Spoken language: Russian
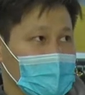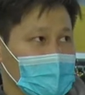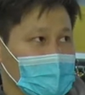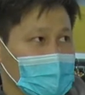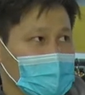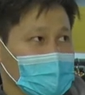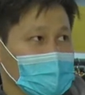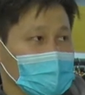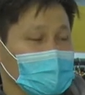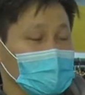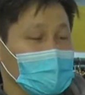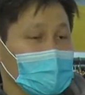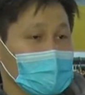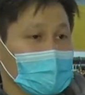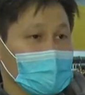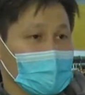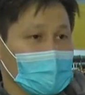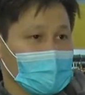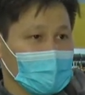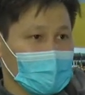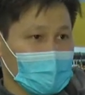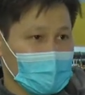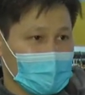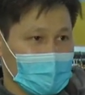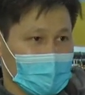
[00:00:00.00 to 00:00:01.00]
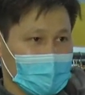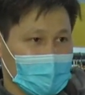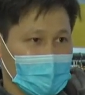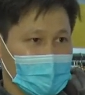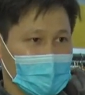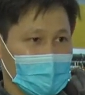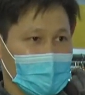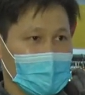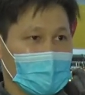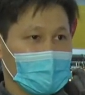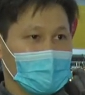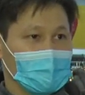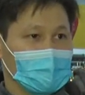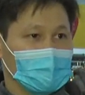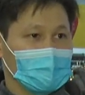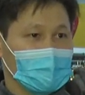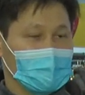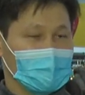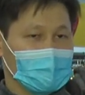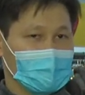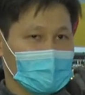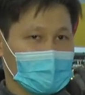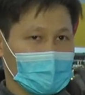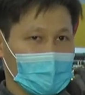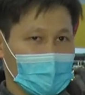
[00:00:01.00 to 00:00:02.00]
из меха норки,
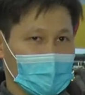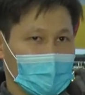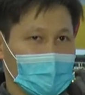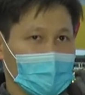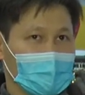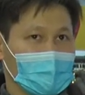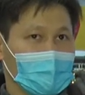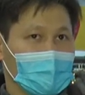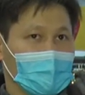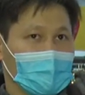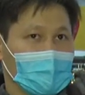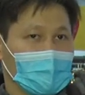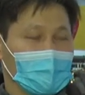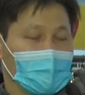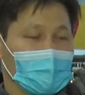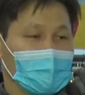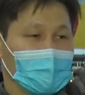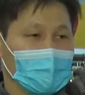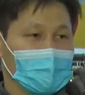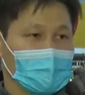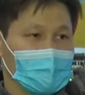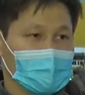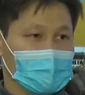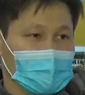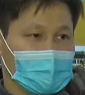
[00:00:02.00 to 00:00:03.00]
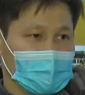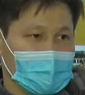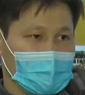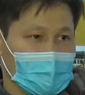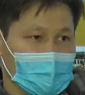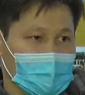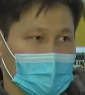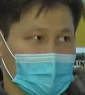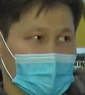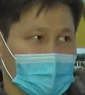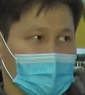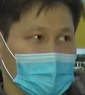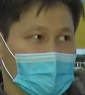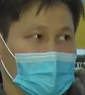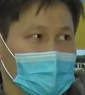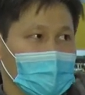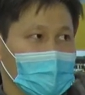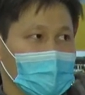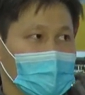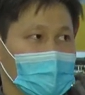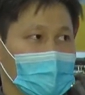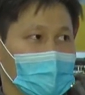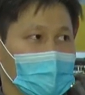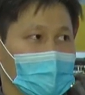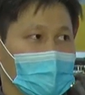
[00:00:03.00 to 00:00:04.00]
писа, лисы,
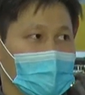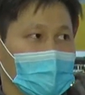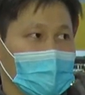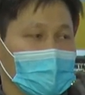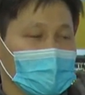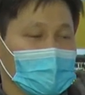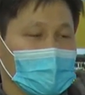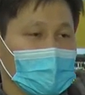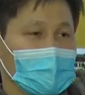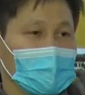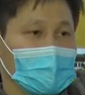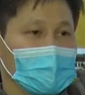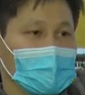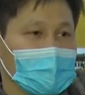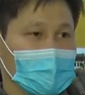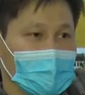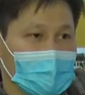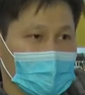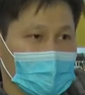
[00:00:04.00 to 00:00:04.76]
австралийской